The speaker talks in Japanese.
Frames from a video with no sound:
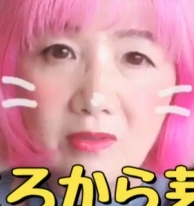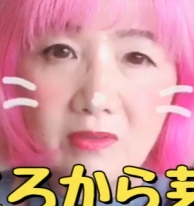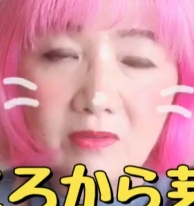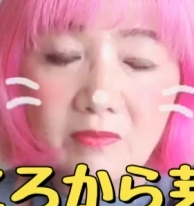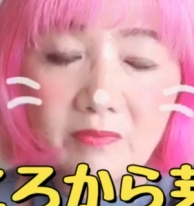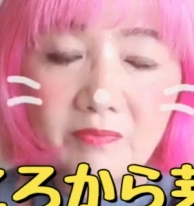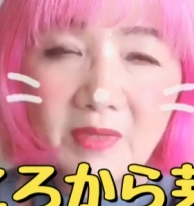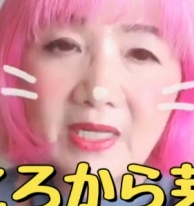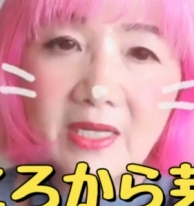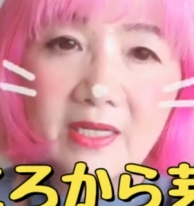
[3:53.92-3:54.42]

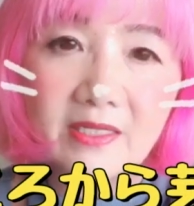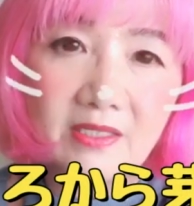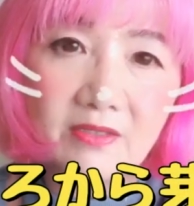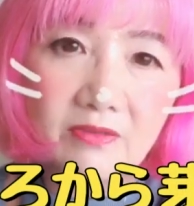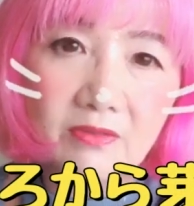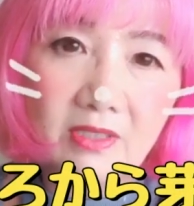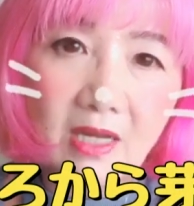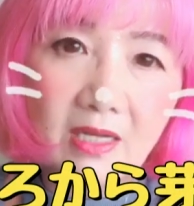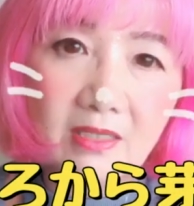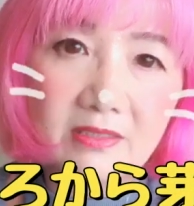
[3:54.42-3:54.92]
芽が出る
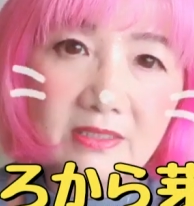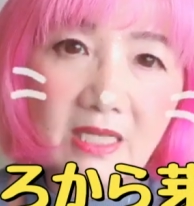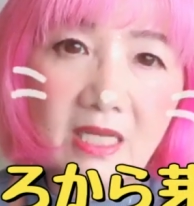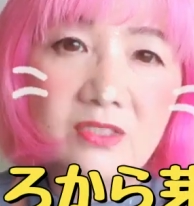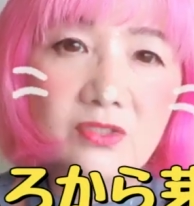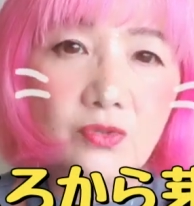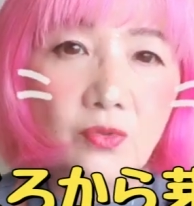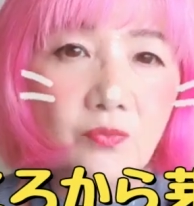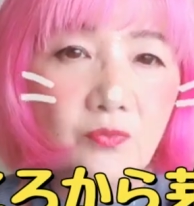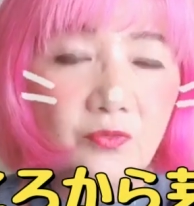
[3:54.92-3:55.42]
か
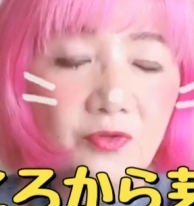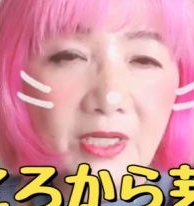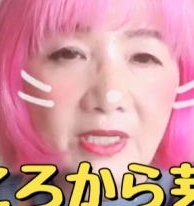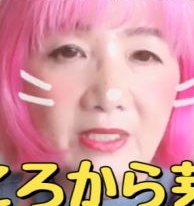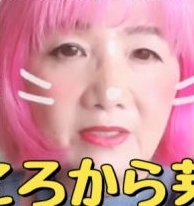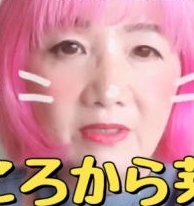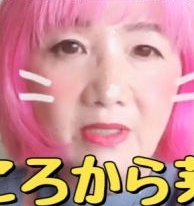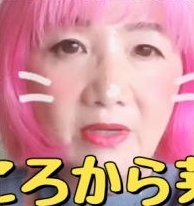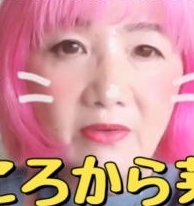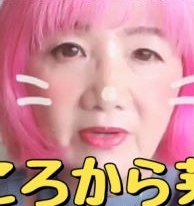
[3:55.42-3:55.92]
チャンスをもらえる
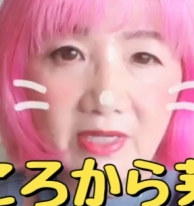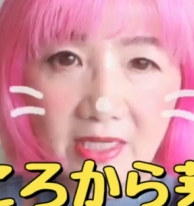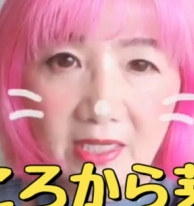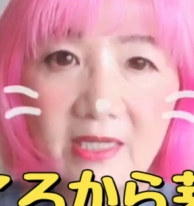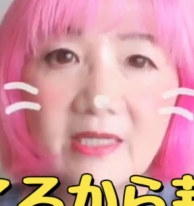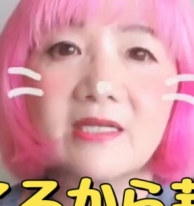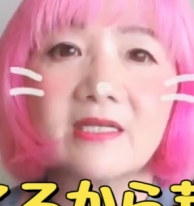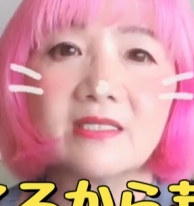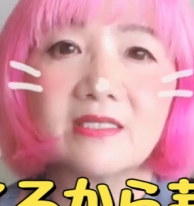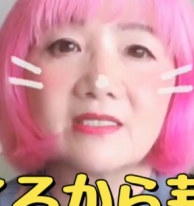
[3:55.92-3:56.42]
かわから
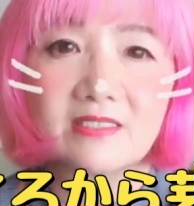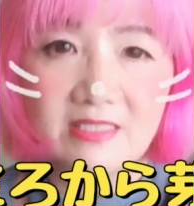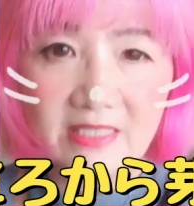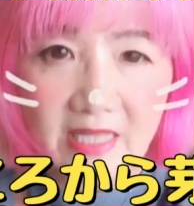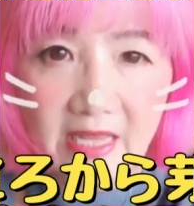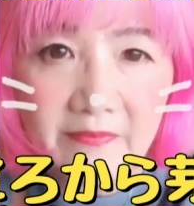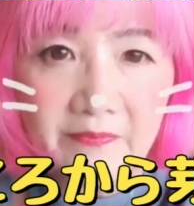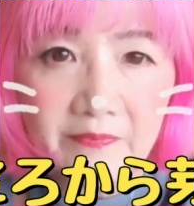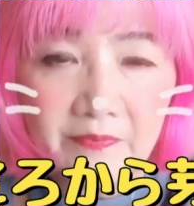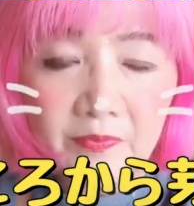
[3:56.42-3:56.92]
ないんです
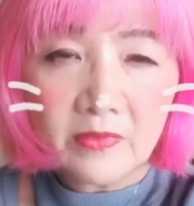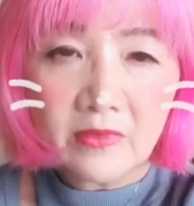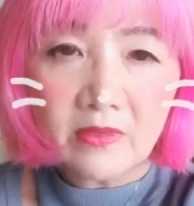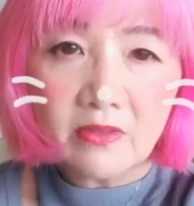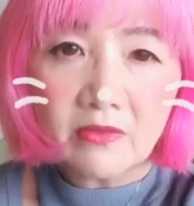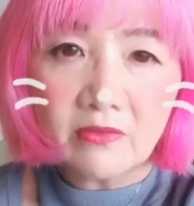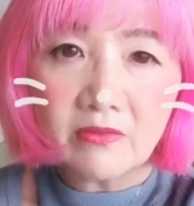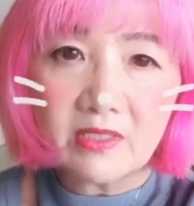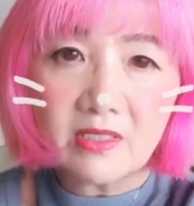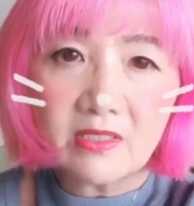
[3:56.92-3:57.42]
ね。
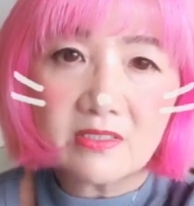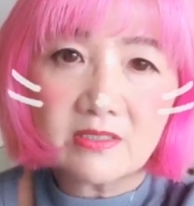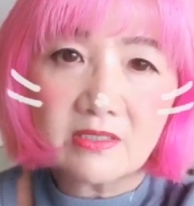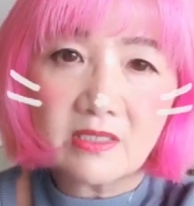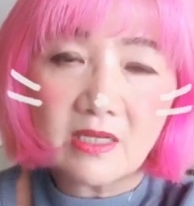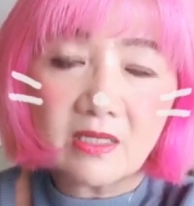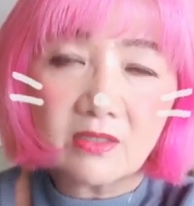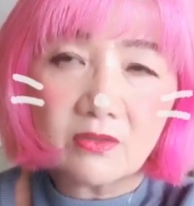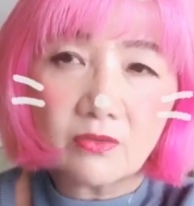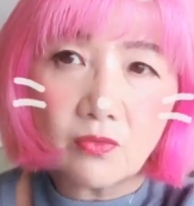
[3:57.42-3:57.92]
私が
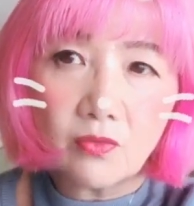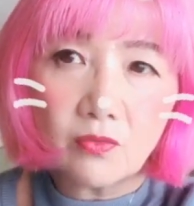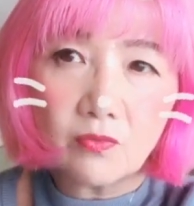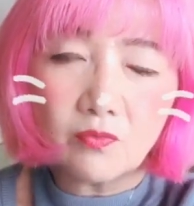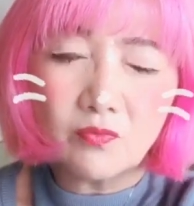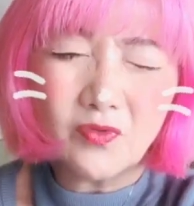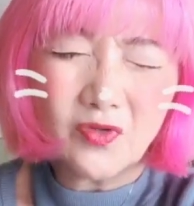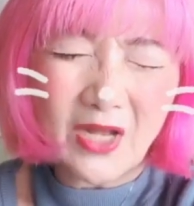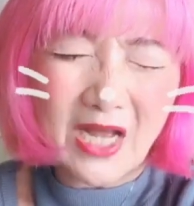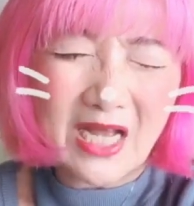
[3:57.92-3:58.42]
あの
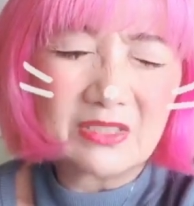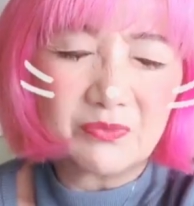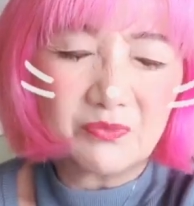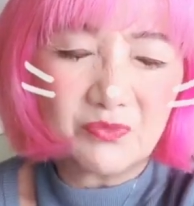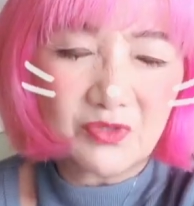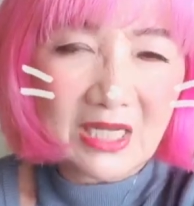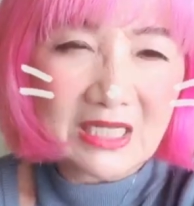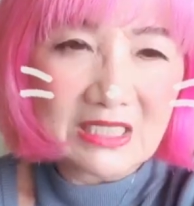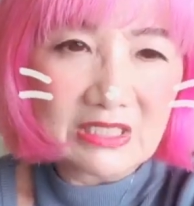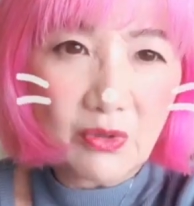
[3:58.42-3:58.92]
昔
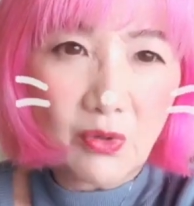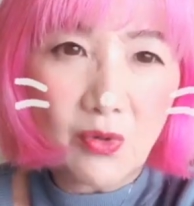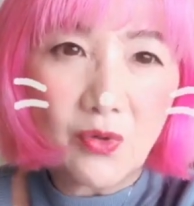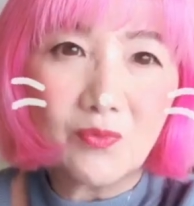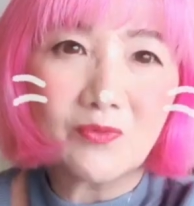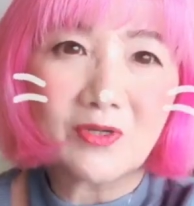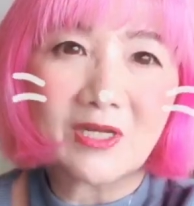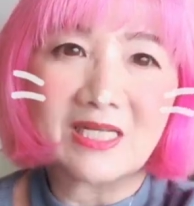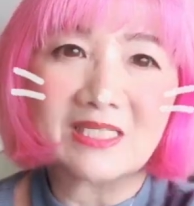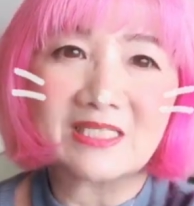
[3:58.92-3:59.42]
昔大
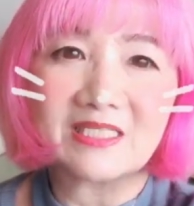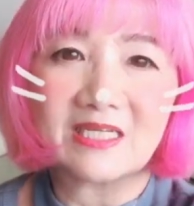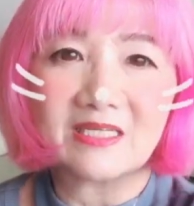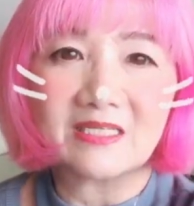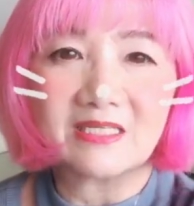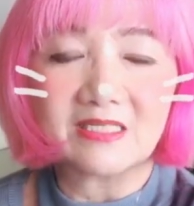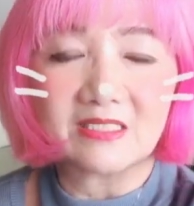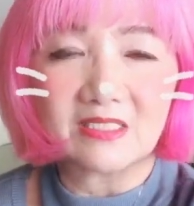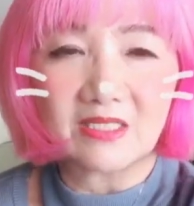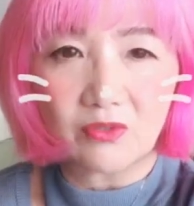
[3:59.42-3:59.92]
昔なん
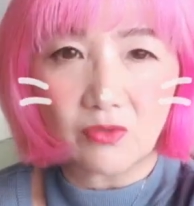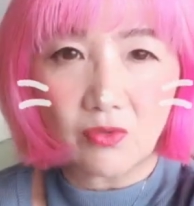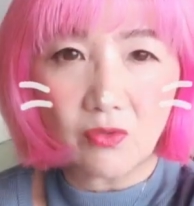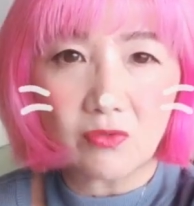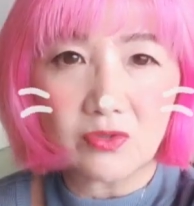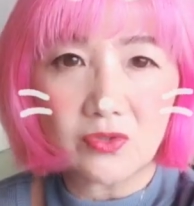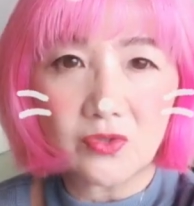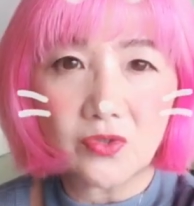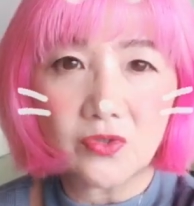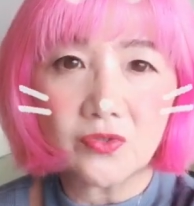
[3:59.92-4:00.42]
ですけど
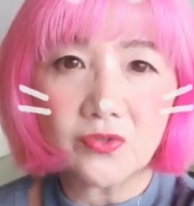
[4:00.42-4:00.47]
女優